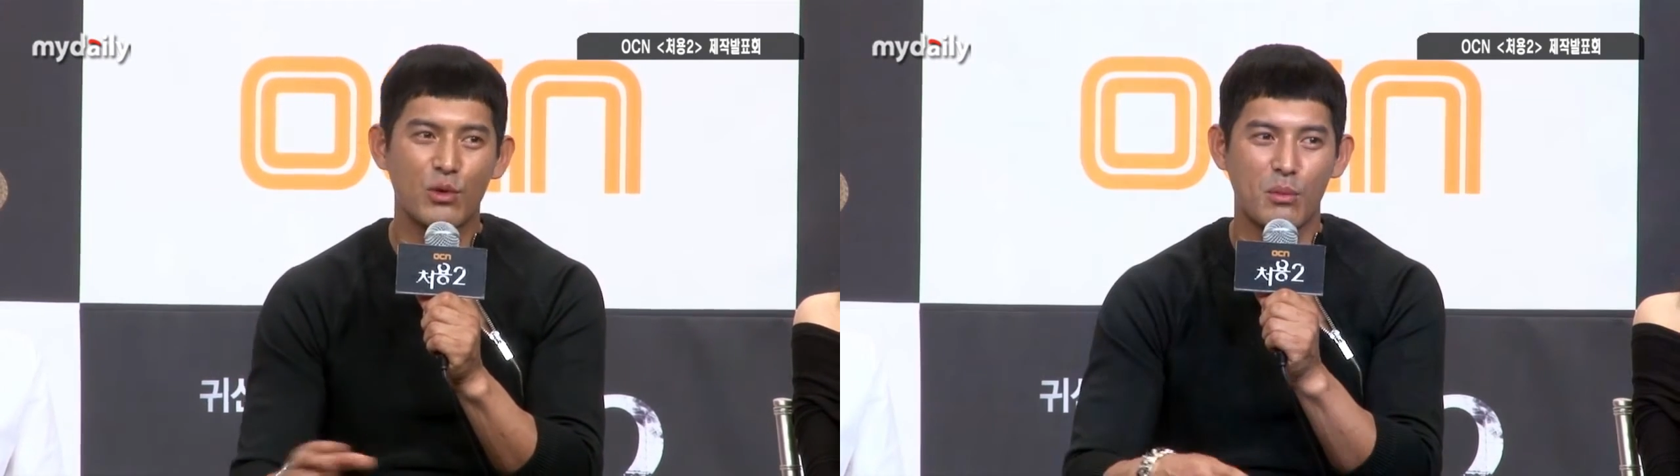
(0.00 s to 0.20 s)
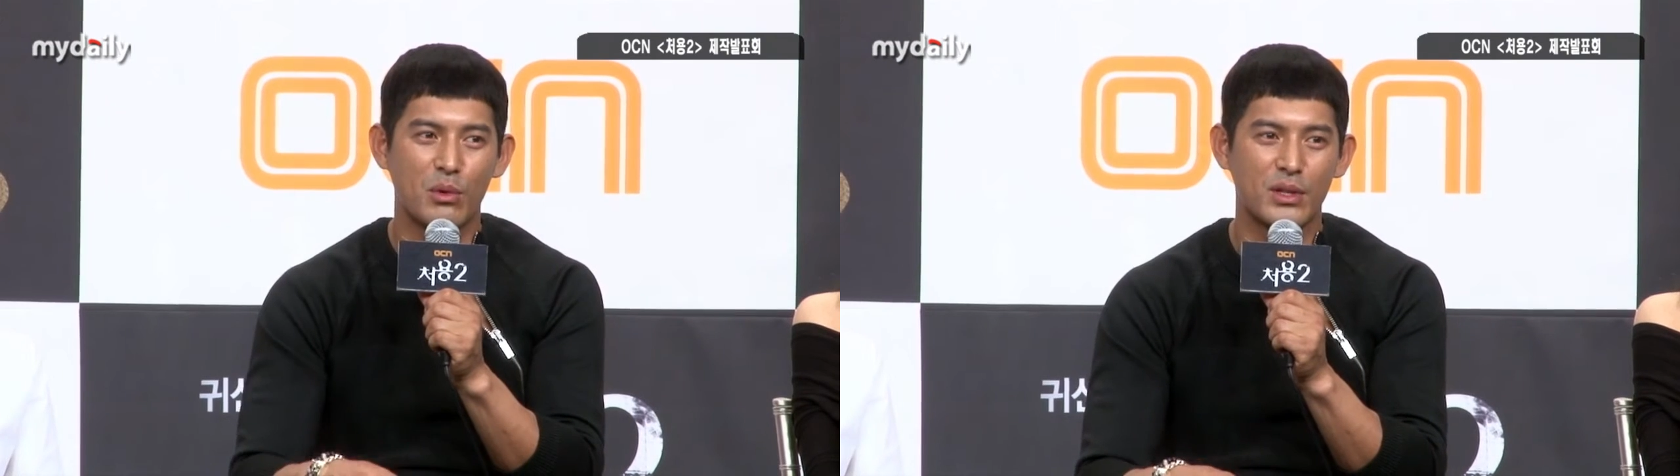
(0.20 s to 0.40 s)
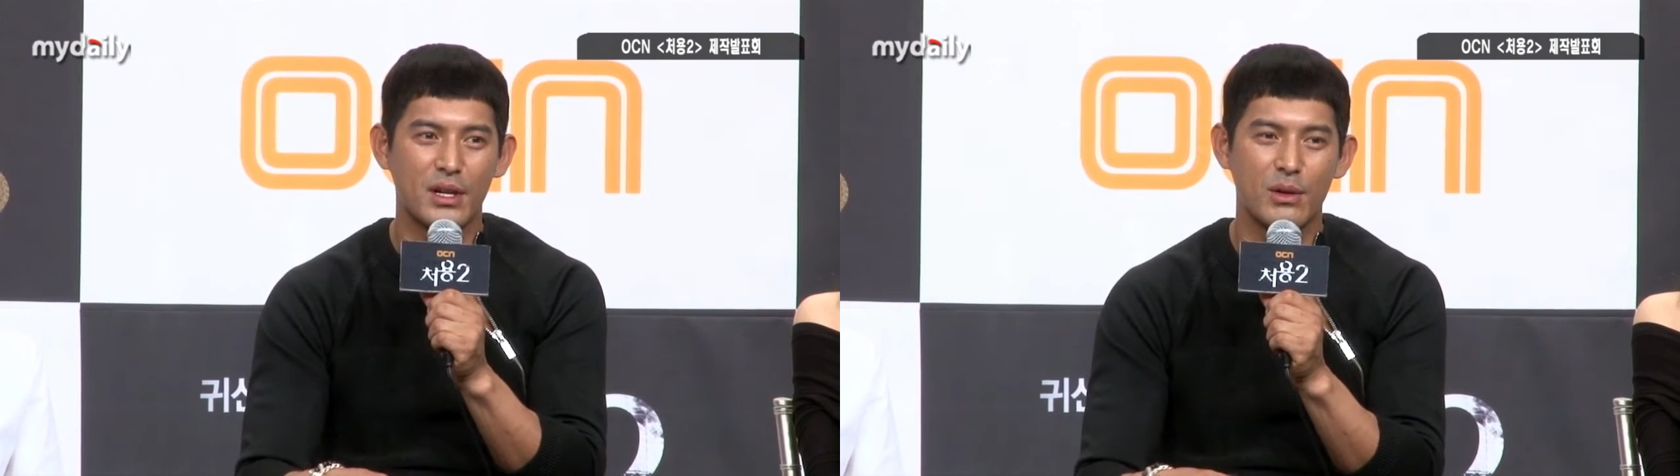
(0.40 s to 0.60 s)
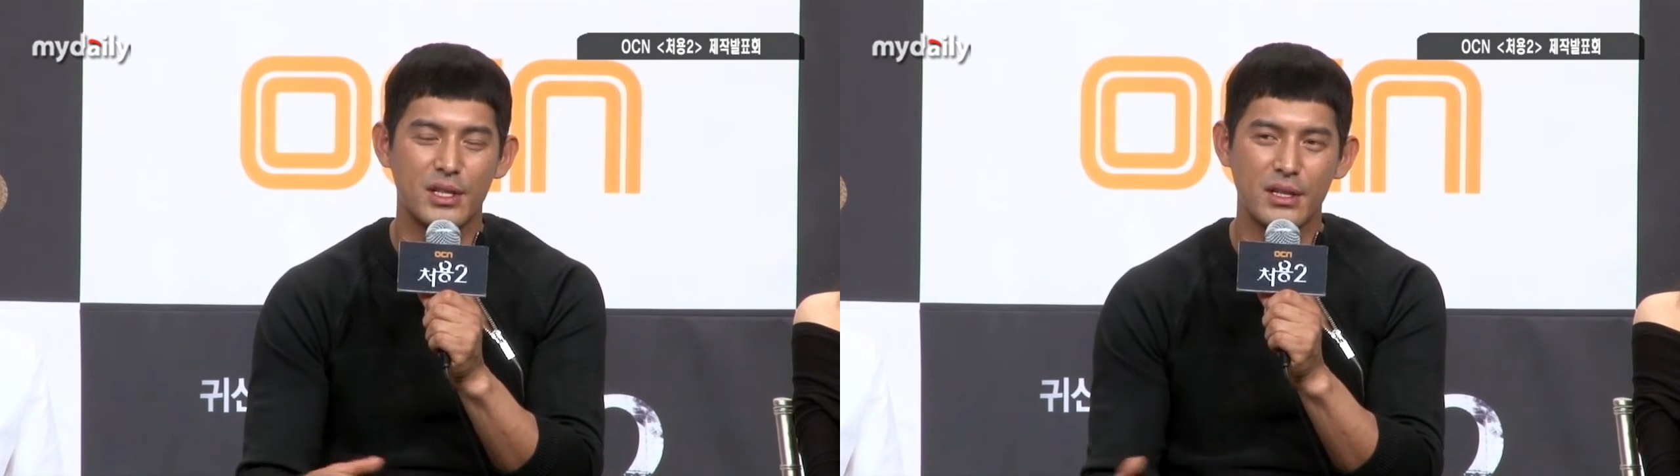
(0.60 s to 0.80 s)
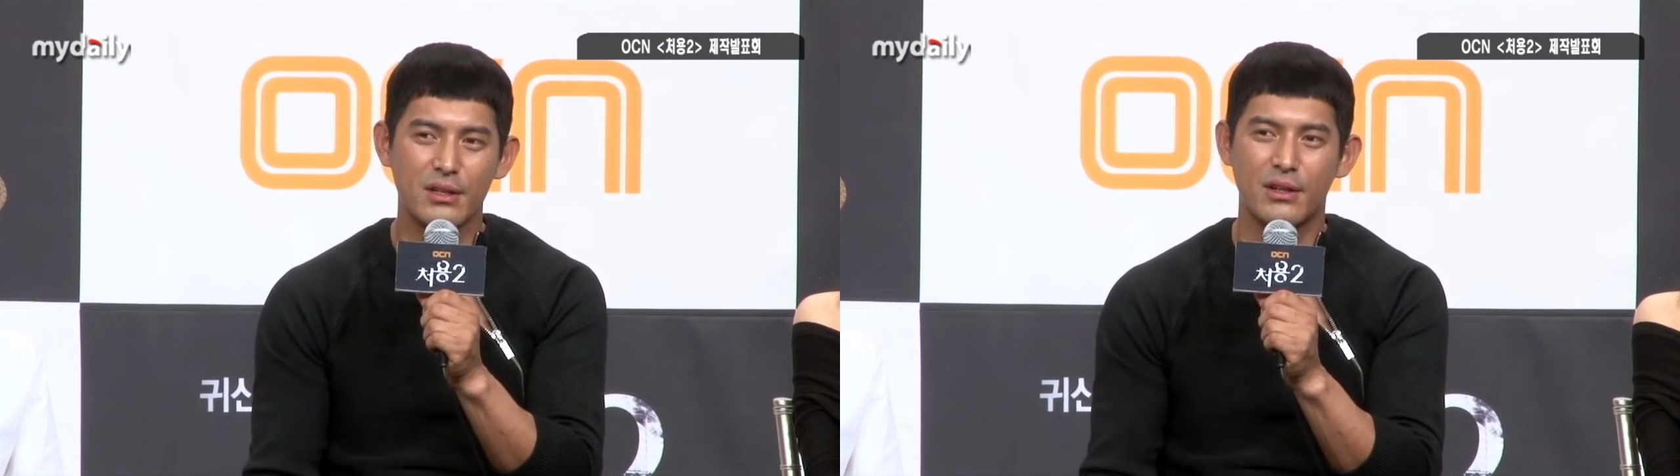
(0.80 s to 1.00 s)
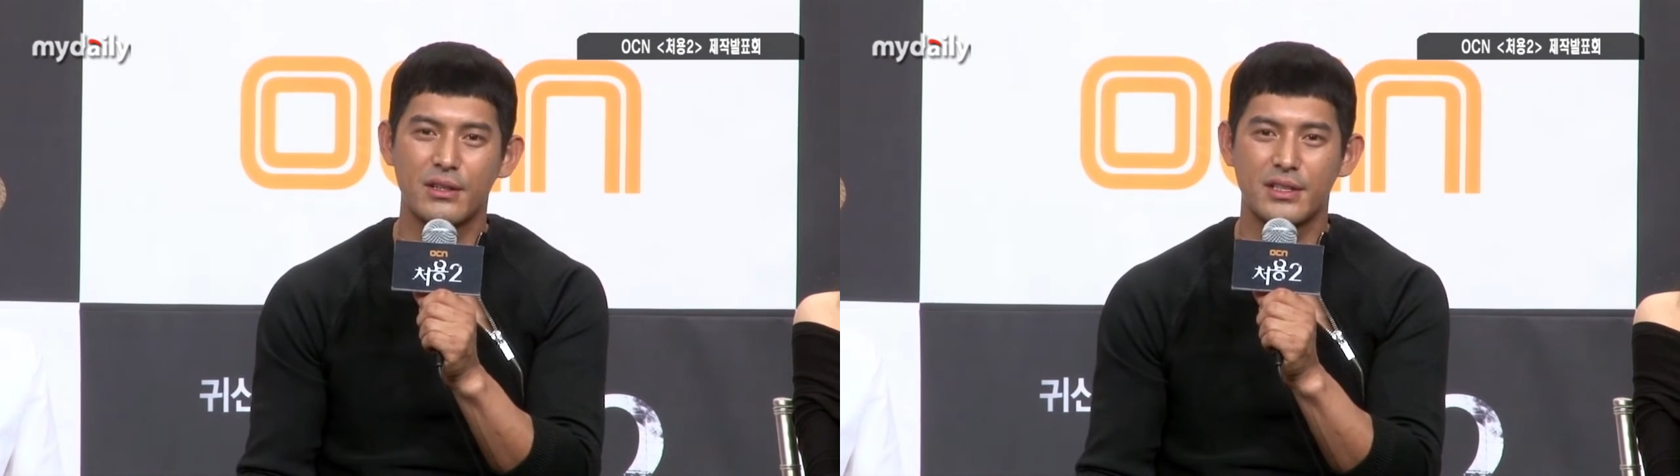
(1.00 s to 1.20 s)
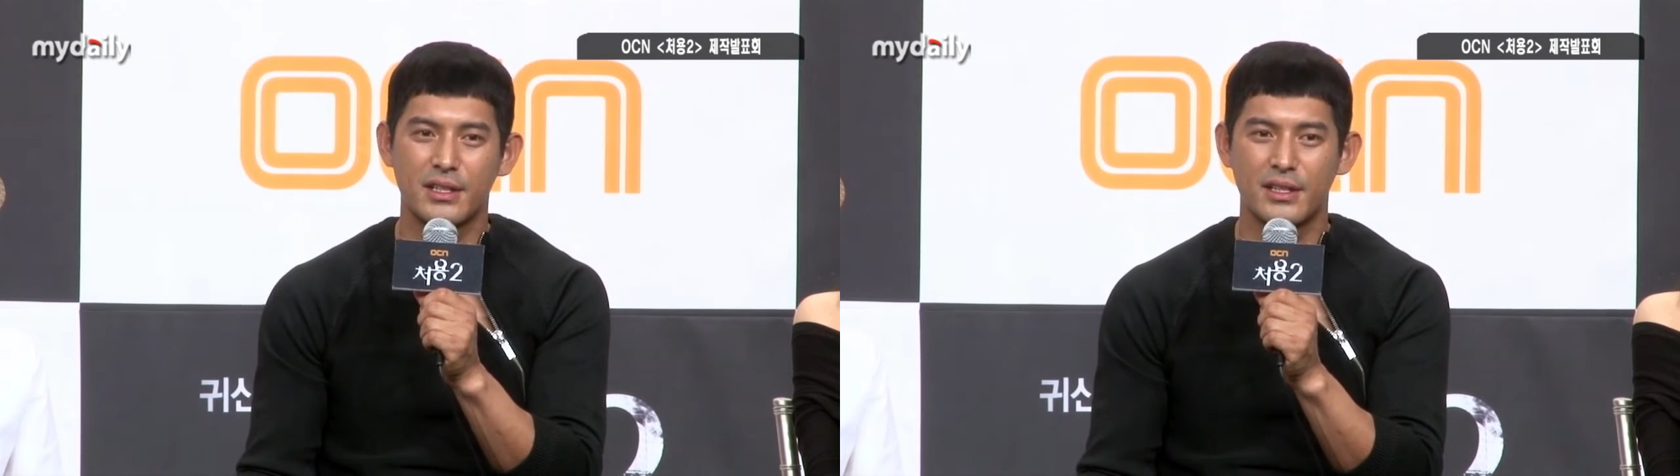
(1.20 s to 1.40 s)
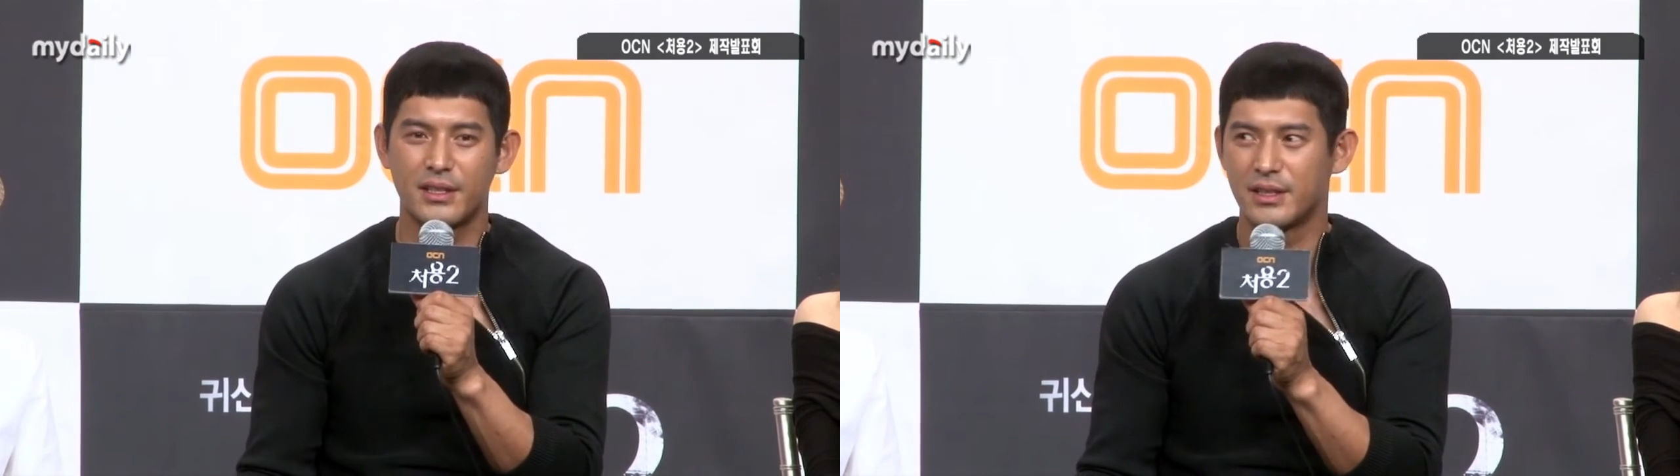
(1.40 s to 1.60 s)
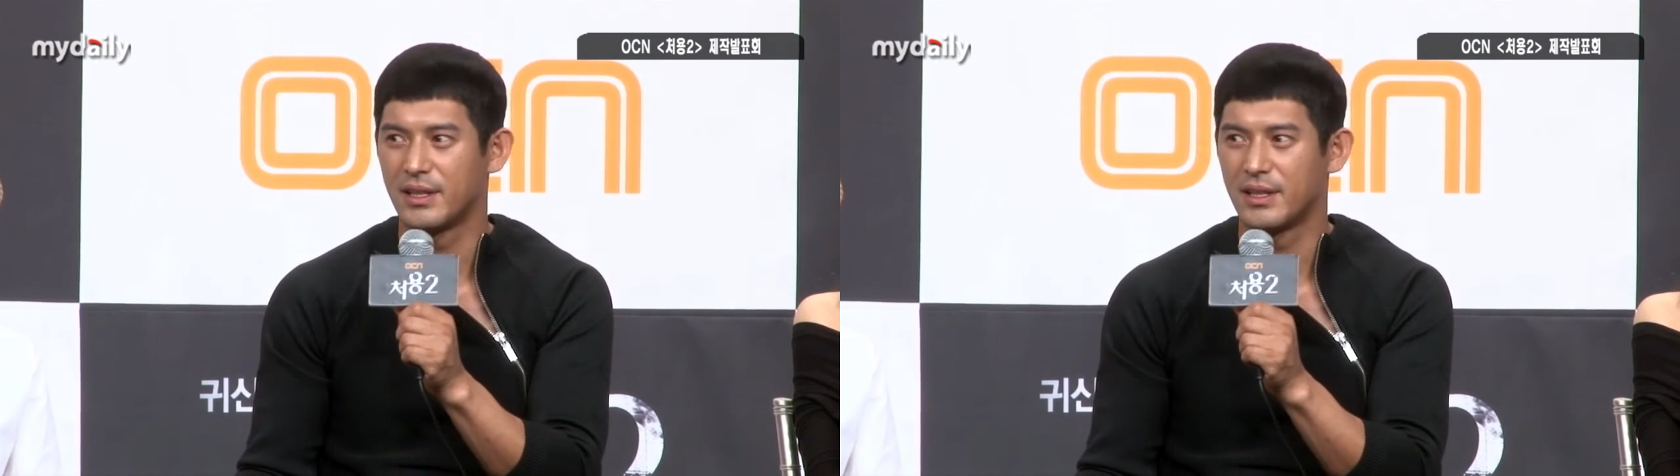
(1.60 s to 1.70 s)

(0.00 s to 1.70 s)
1보다 훨씬 더 이제